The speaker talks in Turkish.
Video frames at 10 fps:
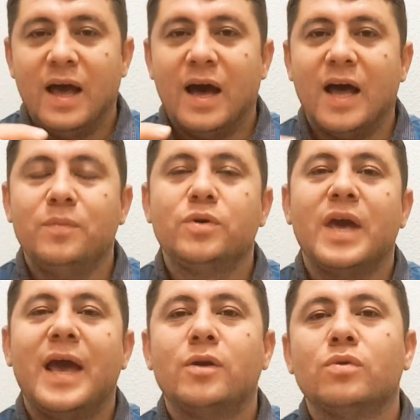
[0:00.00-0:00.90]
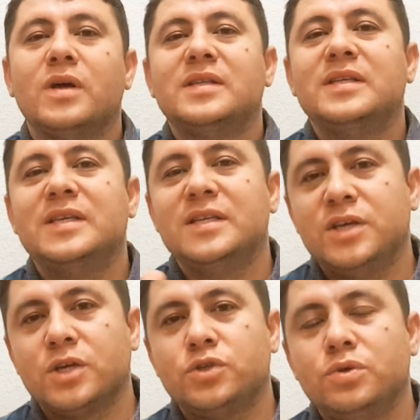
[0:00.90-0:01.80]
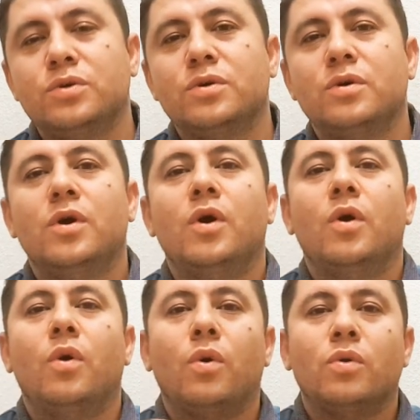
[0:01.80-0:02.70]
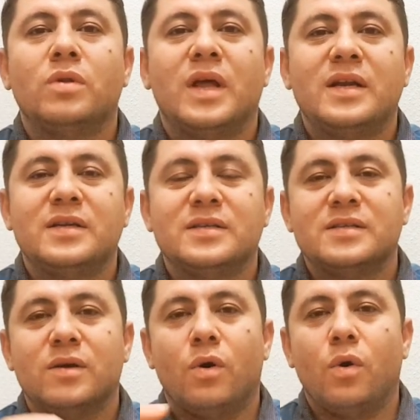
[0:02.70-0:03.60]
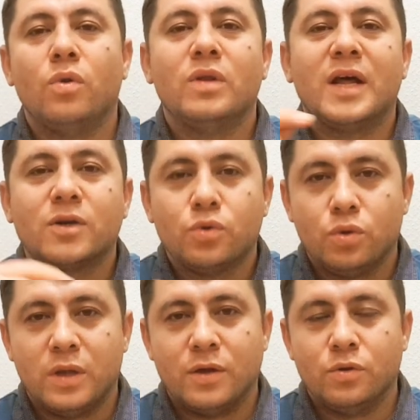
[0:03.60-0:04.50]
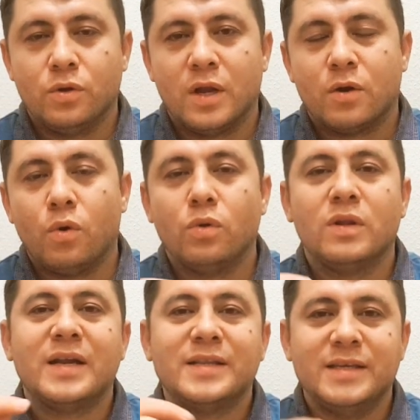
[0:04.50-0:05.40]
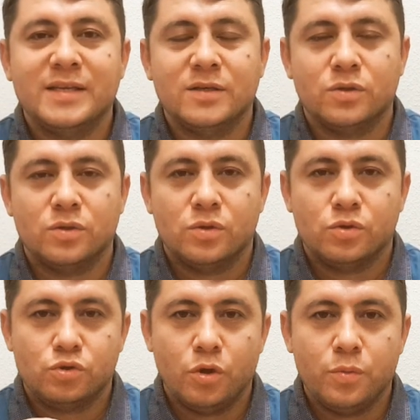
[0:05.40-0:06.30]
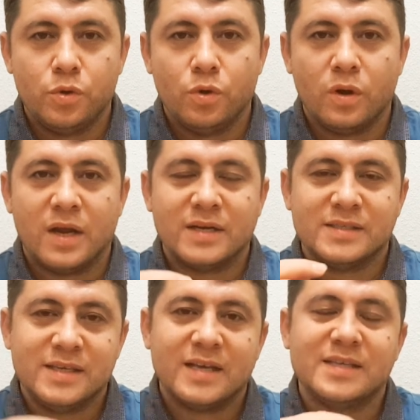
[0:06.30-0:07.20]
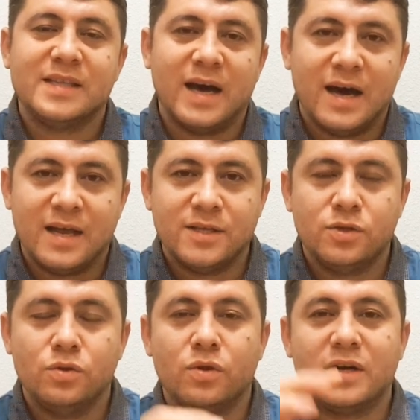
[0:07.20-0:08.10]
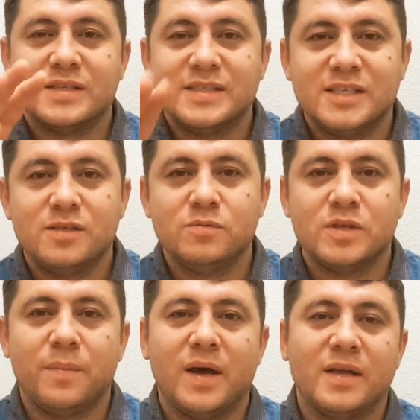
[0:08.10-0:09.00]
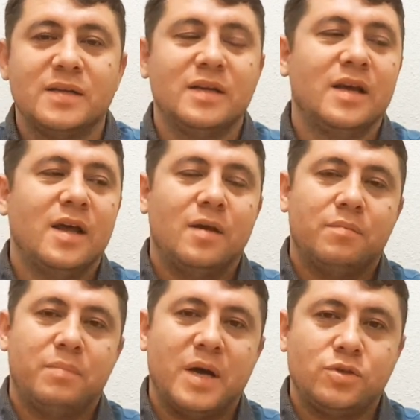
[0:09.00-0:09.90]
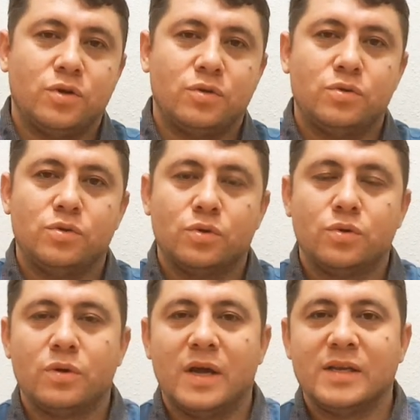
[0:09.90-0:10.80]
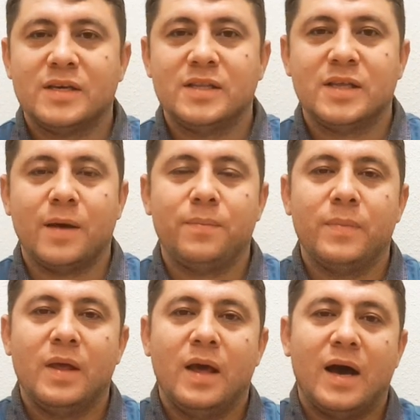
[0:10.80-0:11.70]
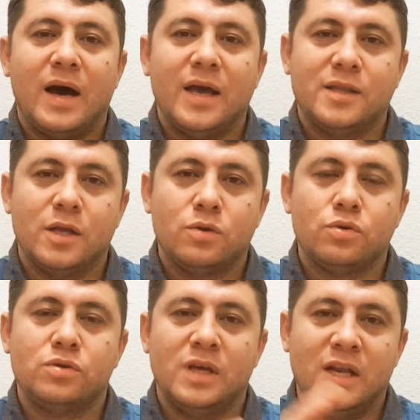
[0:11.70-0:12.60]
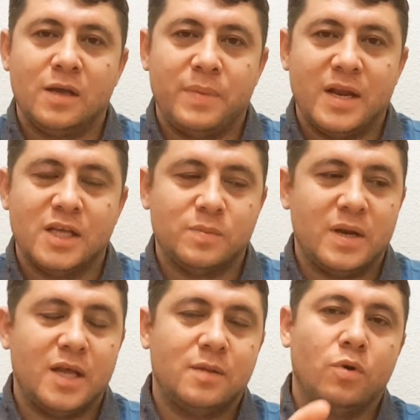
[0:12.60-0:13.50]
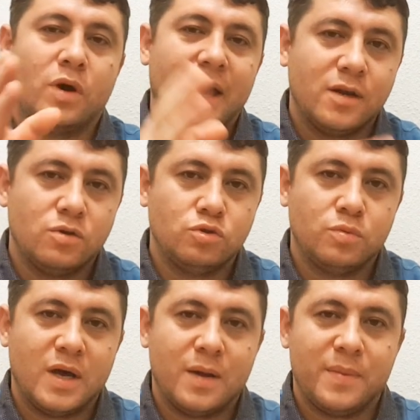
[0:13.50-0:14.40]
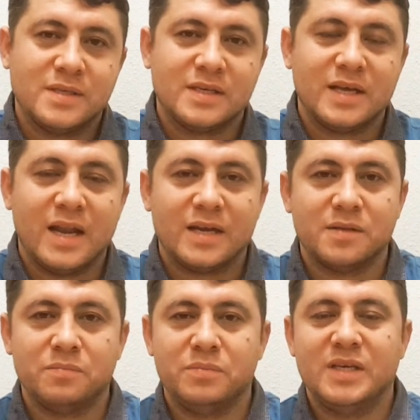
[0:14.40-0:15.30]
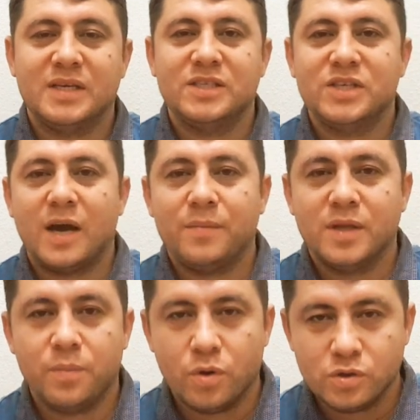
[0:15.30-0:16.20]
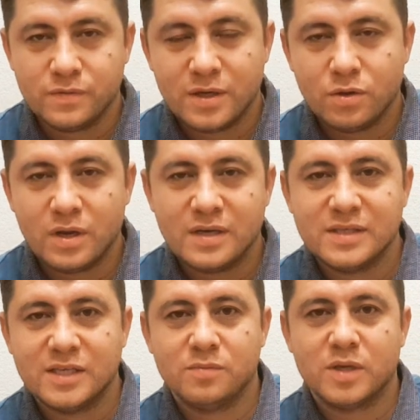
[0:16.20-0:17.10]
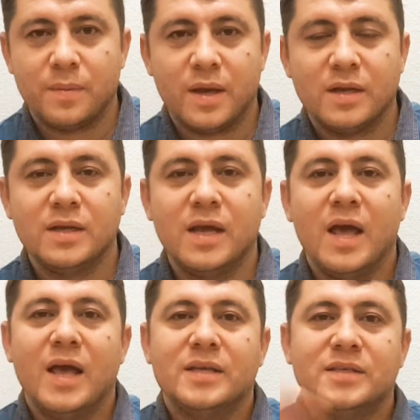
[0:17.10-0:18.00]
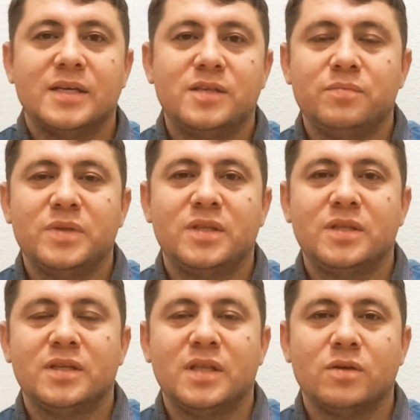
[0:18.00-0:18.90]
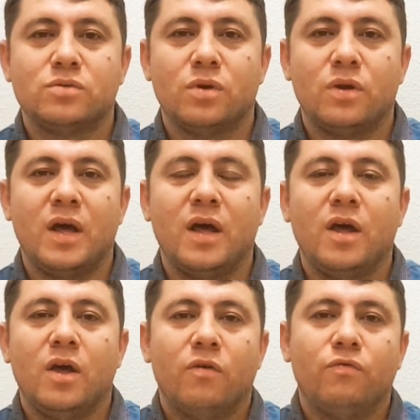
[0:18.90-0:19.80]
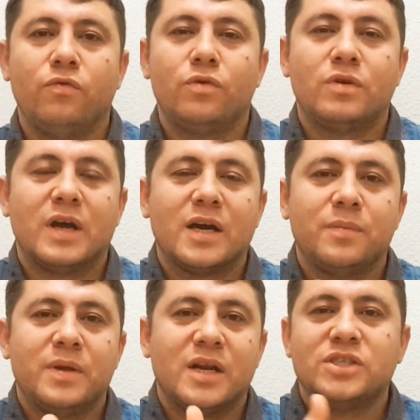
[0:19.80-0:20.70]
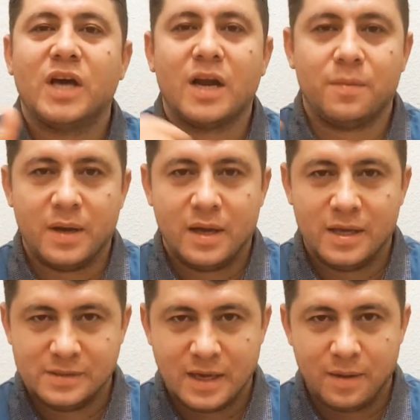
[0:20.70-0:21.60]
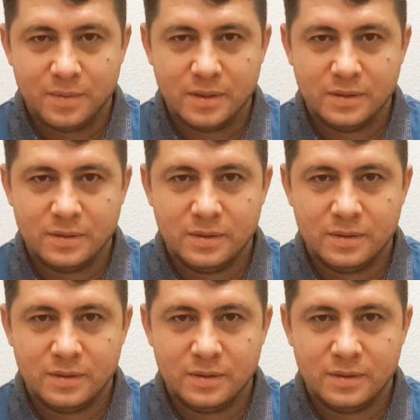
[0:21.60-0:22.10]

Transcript: Halbuki Erdoğan dini yaşıyor. Onlar onlar kullanıyorlar. Onlar dini sömürüyorlar, siyasete alet ediyorlar. Seçim zamanı başörtüsü, Kur'an, kitap Ayet-el Kürsi ilk ben ezberledim. Yok her gün cuma namazı kılardım. Bir iki camide poz veriyorlar seçim zamanı. Seçim bittikten sonra vur rakı bira şaraba hesabı.